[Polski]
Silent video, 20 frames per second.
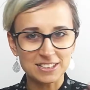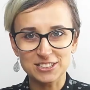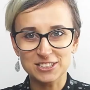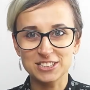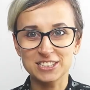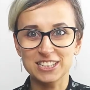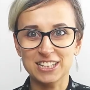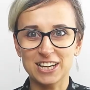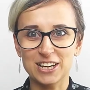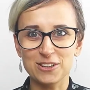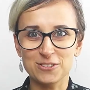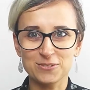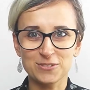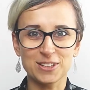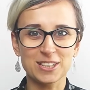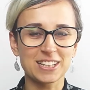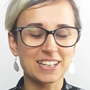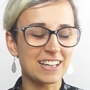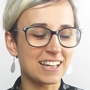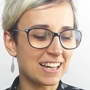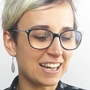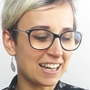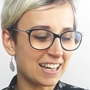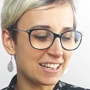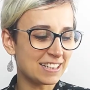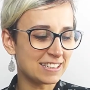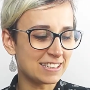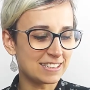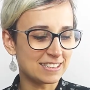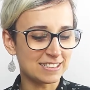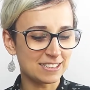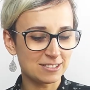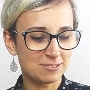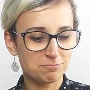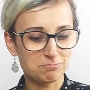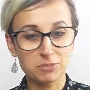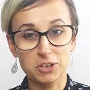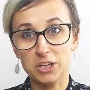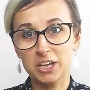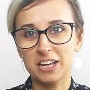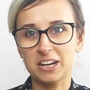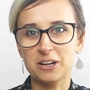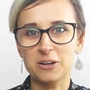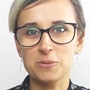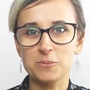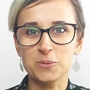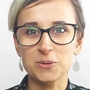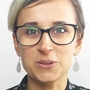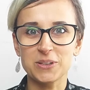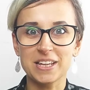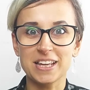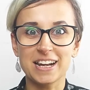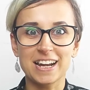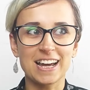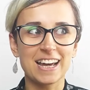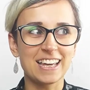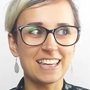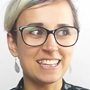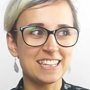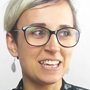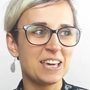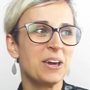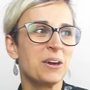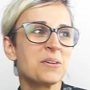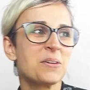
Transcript: dzika fanka yy, i Harry'ego Pottera i